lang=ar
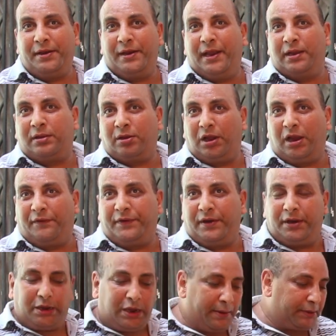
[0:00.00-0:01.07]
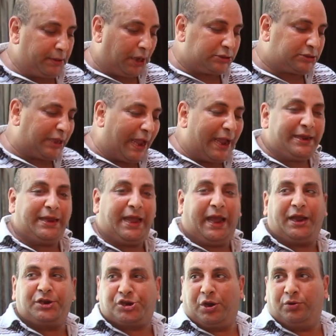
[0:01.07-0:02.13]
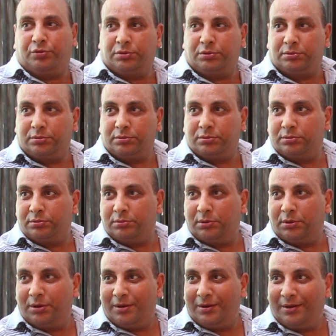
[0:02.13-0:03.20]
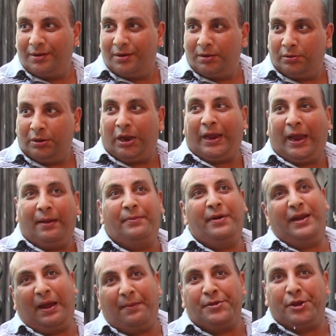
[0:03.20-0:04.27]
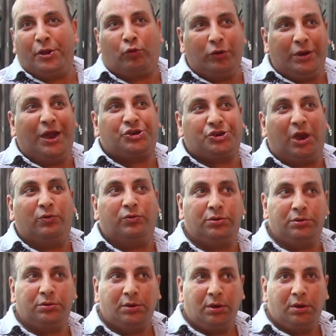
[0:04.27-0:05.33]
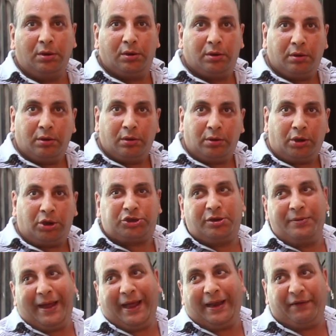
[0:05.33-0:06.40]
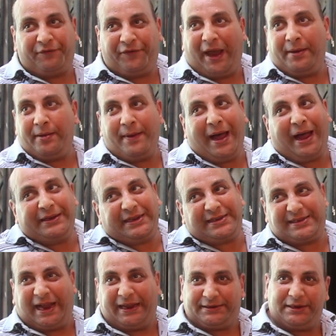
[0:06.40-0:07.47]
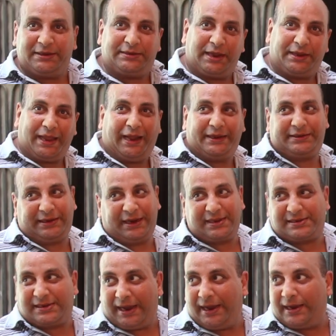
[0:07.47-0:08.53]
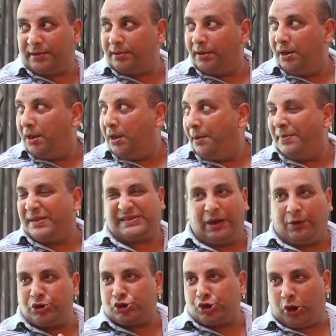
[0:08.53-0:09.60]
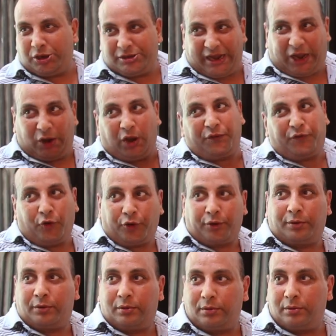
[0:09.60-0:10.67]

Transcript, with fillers: الناس بتقع فيه ان هي بتحط اي حاجه شوي اه يقول لك يا عم اللحمه إيه دي كلها شوي حط بقى على الفحم بقى قعدت ساعتين ثلاثه قعدت ثلاث ساعات ما استوتش خالص ده كمان فرن